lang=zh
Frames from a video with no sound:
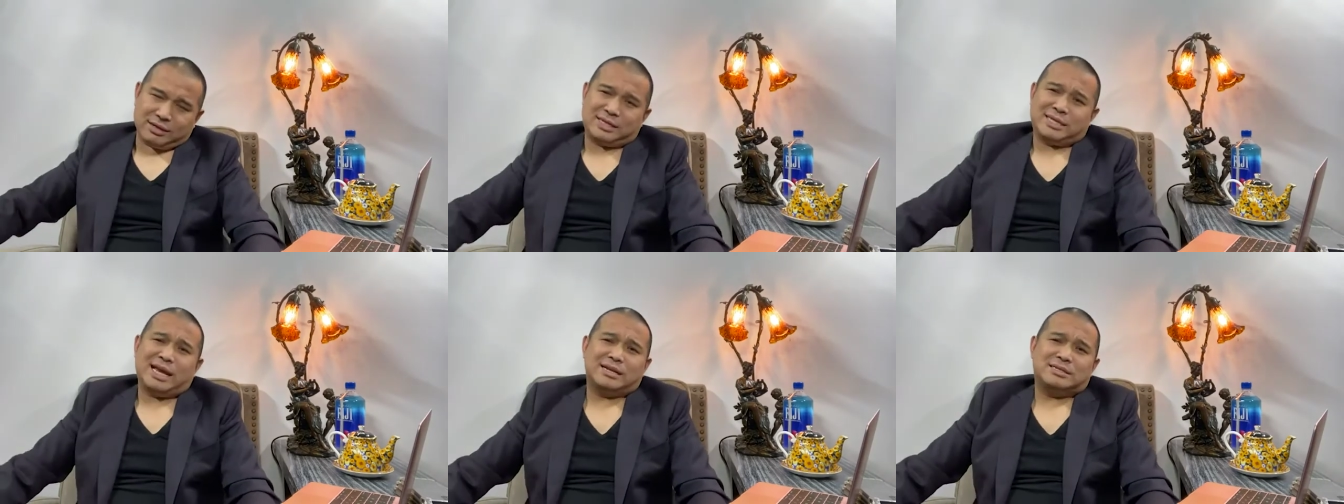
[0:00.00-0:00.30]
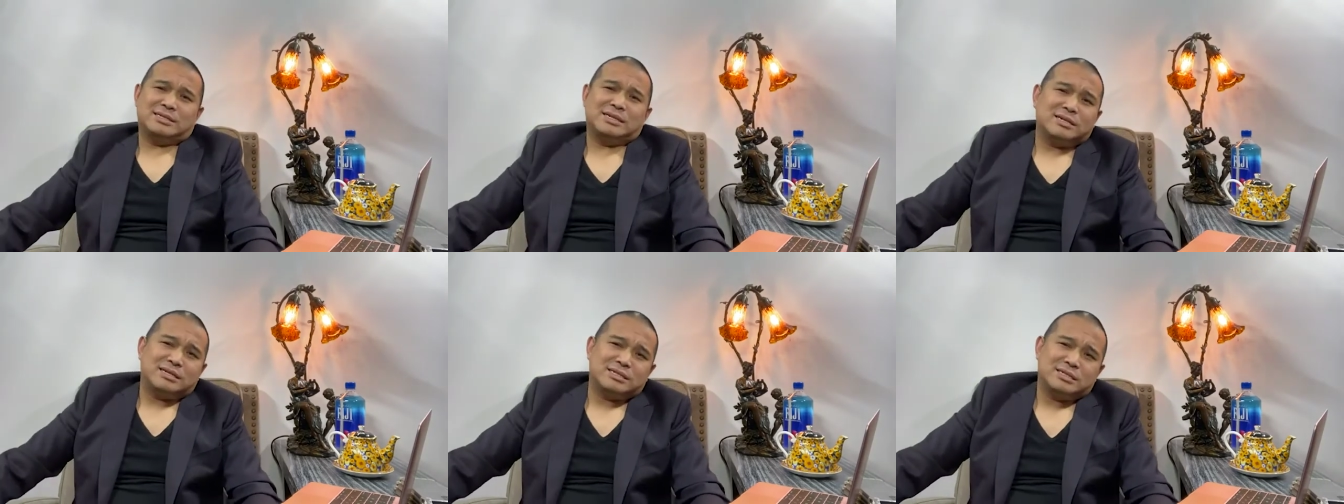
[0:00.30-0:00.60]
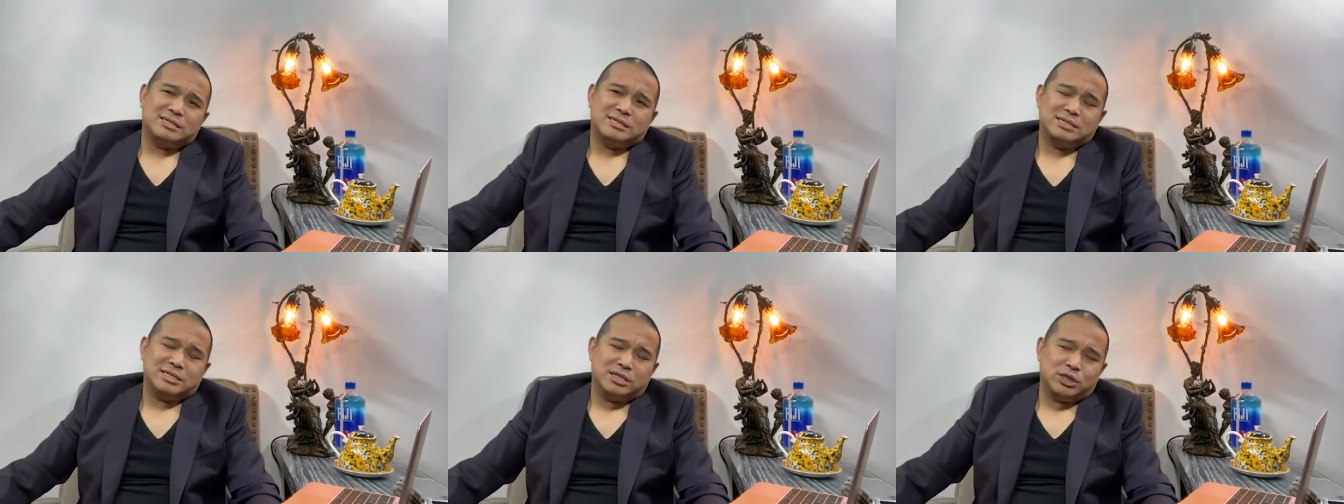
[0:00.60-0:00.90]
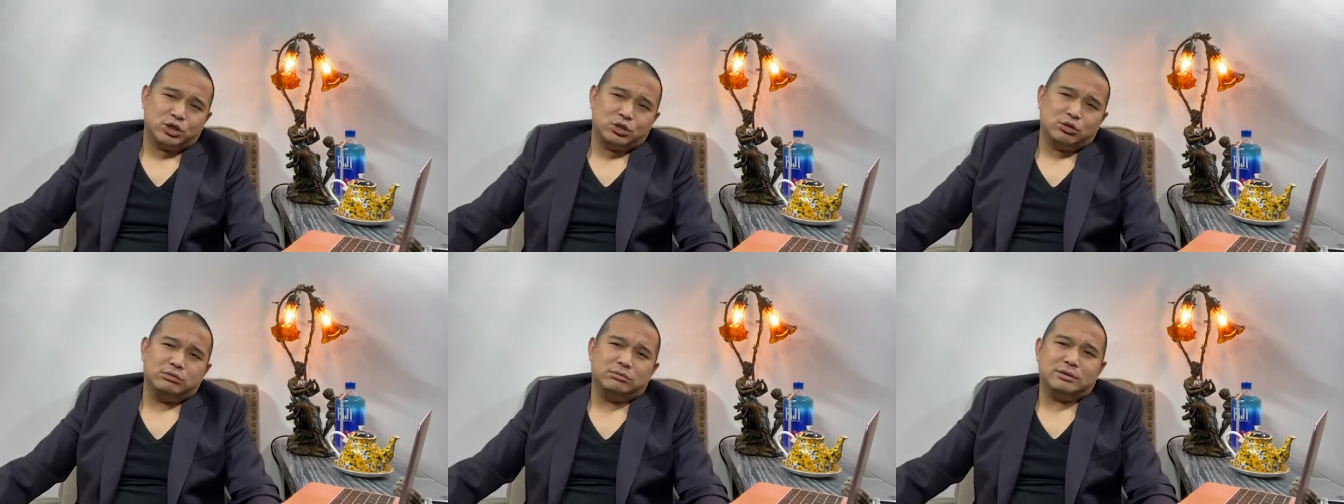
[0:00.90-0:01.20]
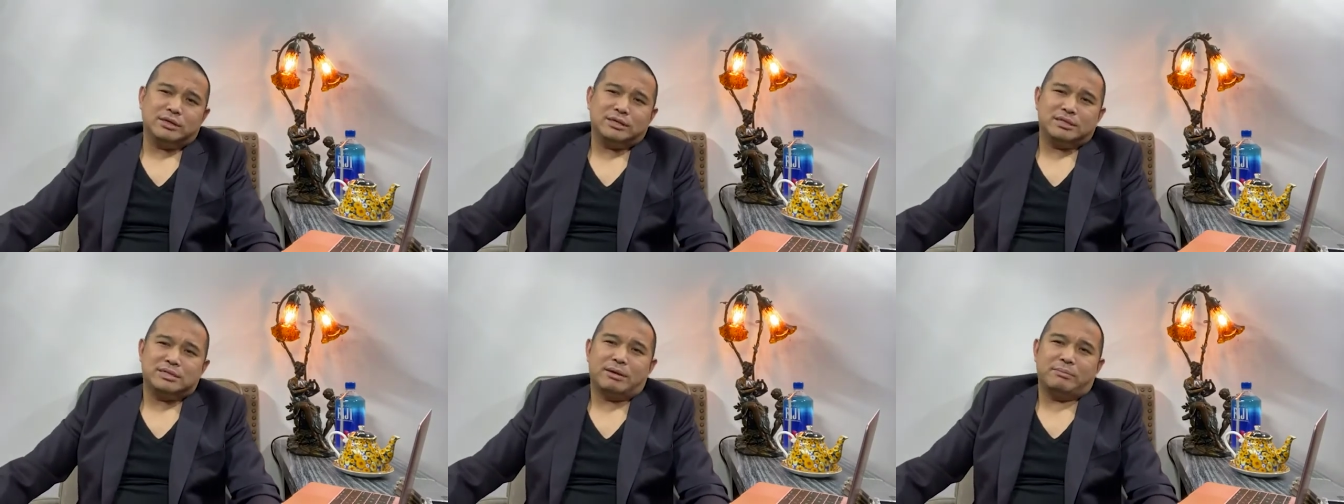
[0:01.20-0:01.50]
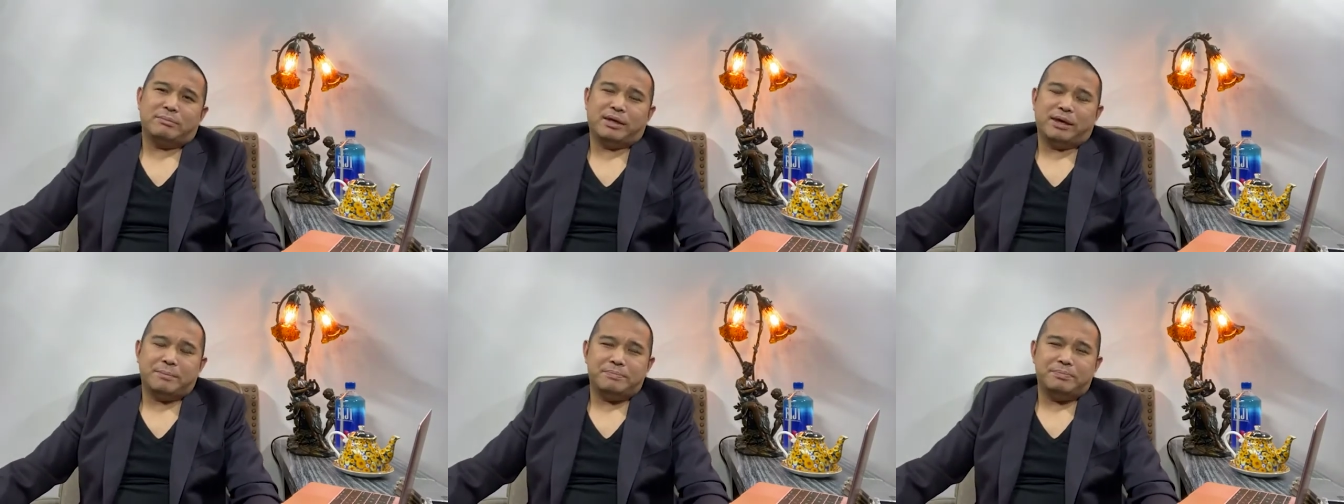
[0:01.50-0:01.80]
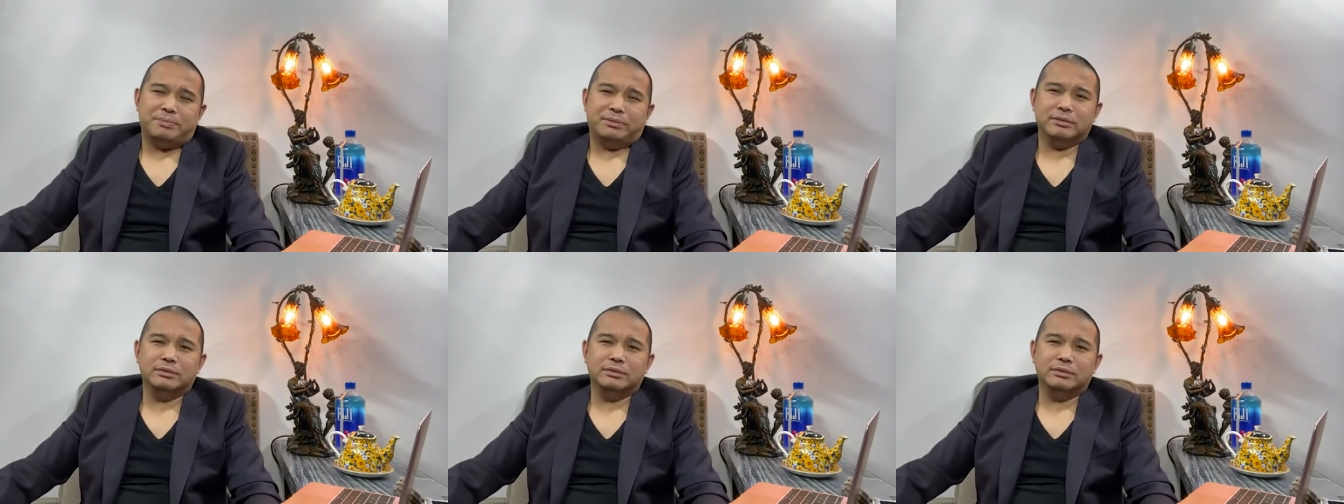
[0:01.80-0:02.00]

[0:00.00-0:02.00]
在这个资金处理上面